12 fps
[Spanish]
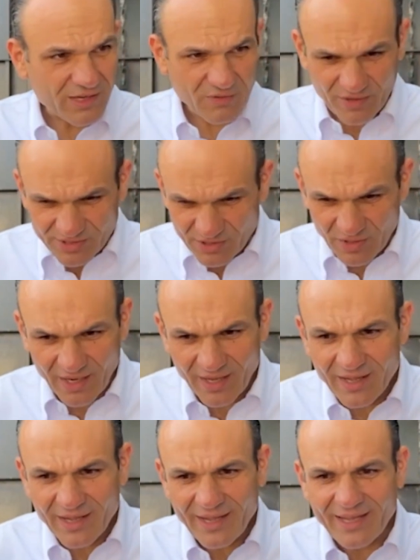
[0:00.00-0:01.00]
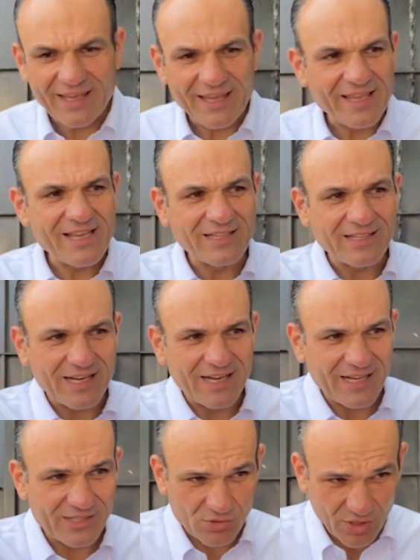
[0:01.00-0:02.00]
reflexiona en quién ya
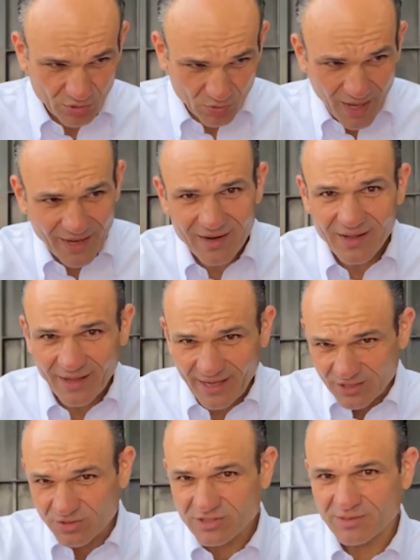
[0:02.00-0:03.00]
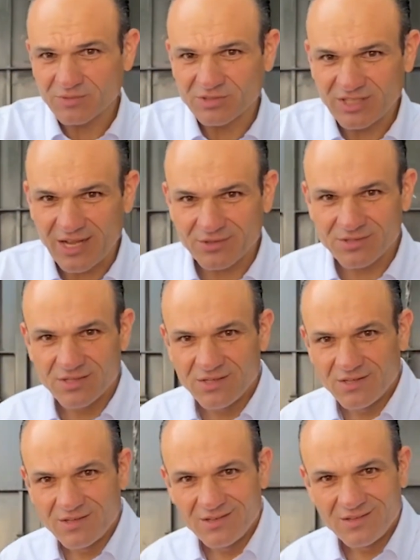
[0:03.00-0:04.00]
tiene en su actuar hechos demostrados
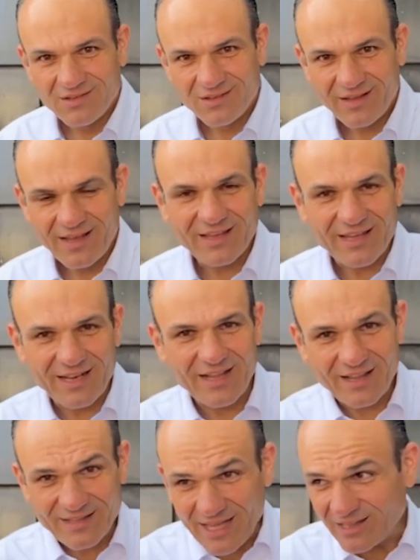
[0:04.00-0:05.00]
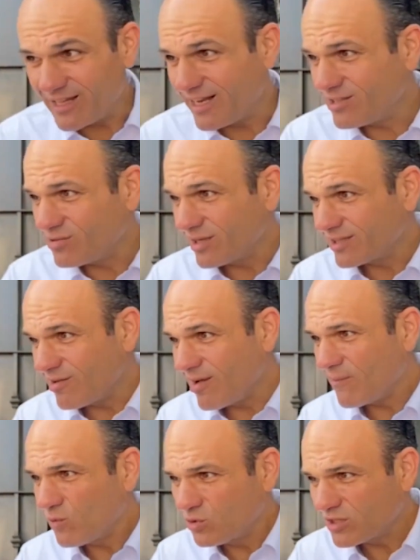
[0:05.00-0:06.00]
en quienes ya tienen su
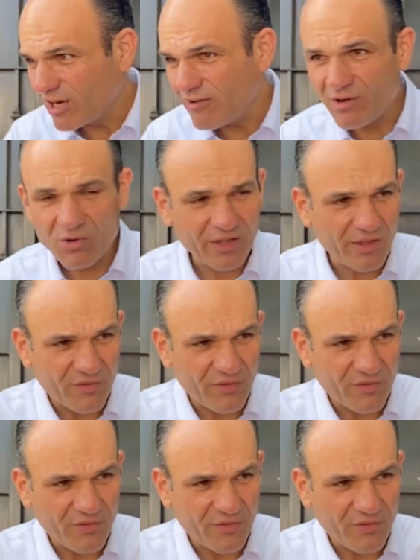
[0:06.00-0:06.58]
actuar un trabajo